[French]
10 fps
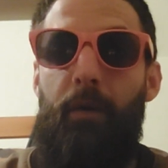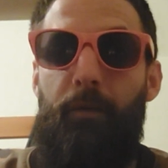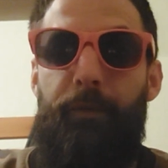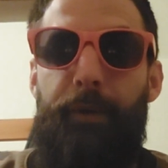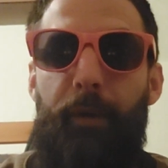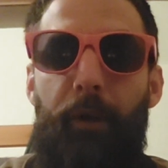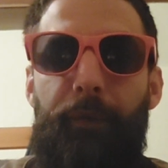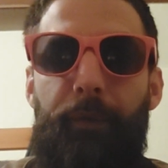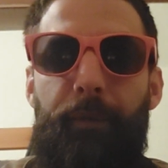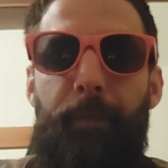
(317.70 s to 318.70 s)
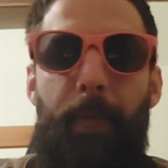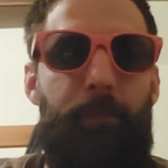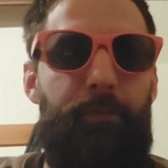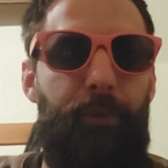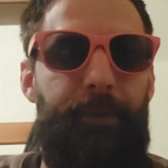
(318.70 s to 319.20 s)
violente,
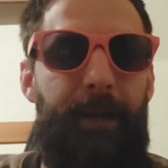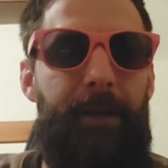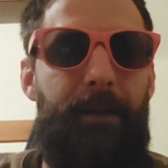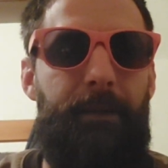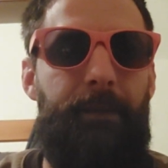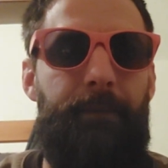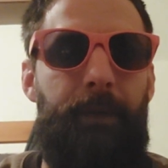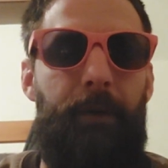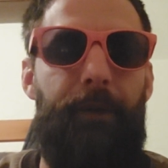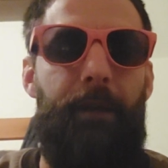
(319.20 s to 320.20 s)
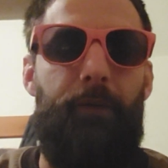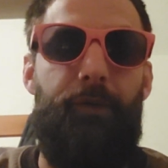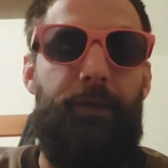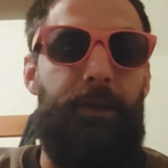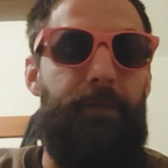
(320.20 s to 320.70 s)
brutale, en allant
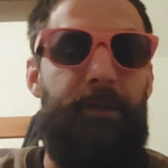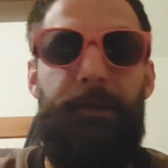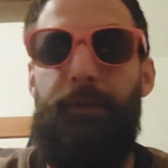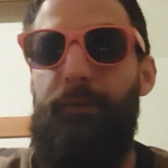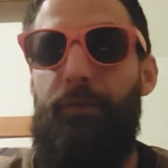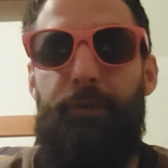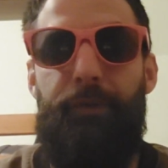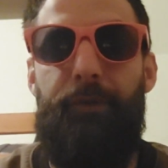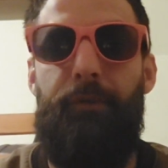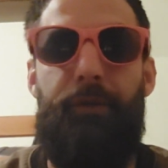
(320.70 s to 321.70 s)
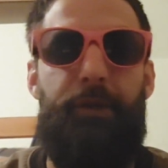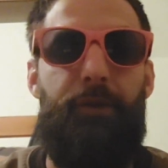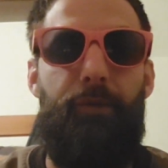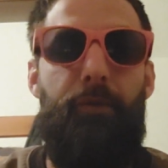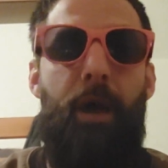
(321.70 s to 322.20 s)
jusqu'à se pisser dessus, se chier
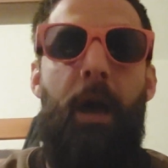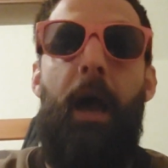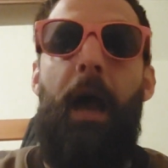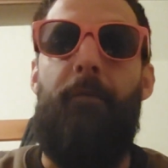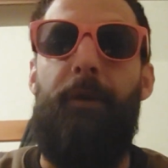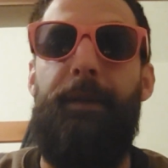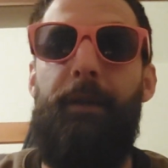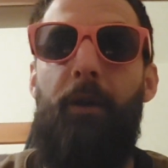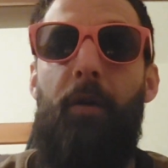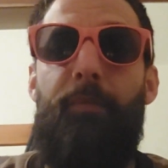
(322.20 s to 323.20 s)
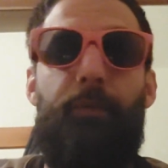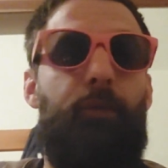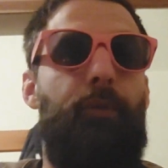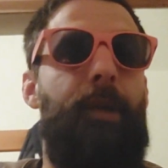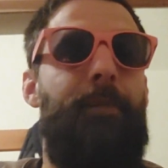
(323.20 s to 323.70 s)
dessus, avoir des crampes, ce
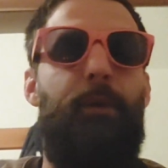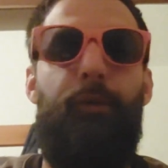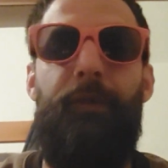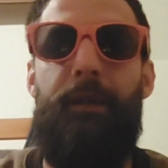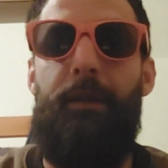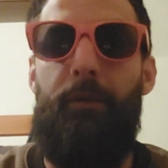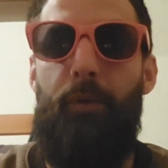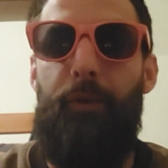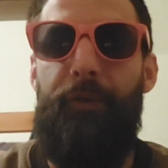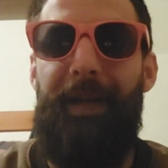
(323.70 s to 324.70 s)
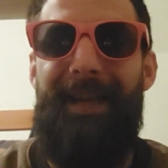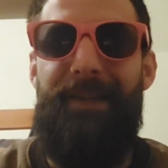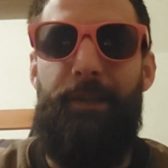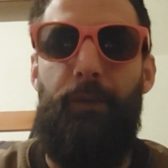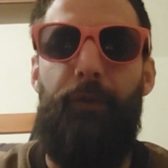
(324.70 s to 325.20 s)
qu'on appelle aussi le
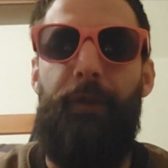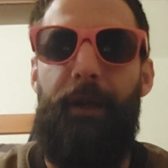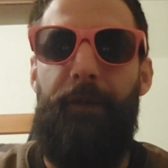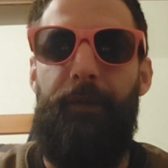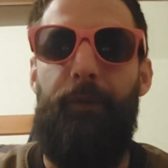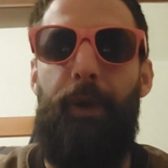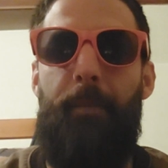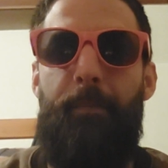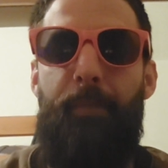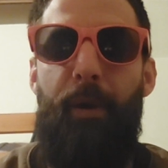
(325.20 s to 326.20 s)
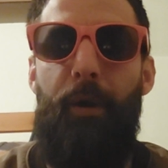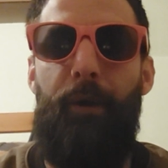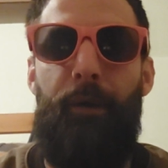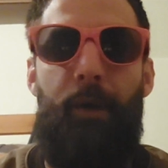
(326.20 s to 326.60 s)
stress. Le stress, c'est de la peur